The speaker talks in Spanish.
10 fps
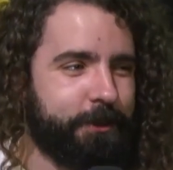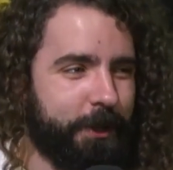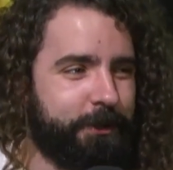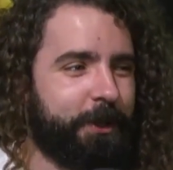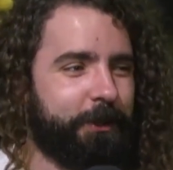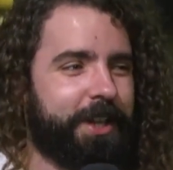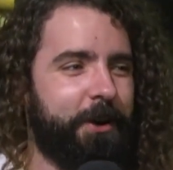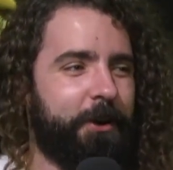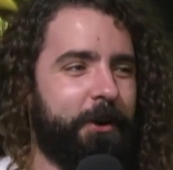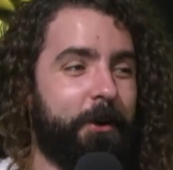O sea, lo cierto es que
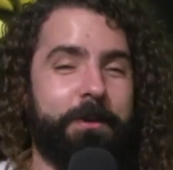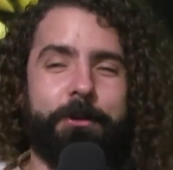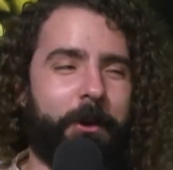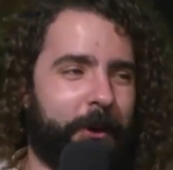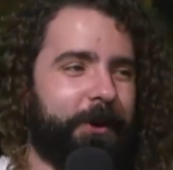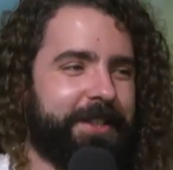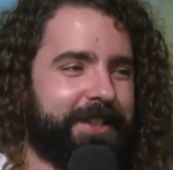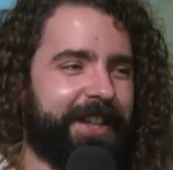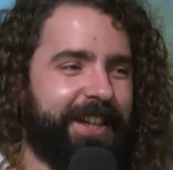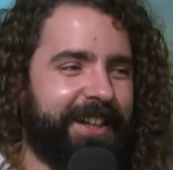no, no me tocó
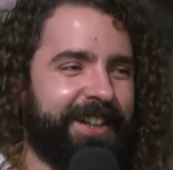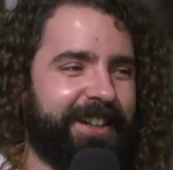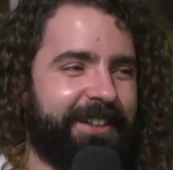este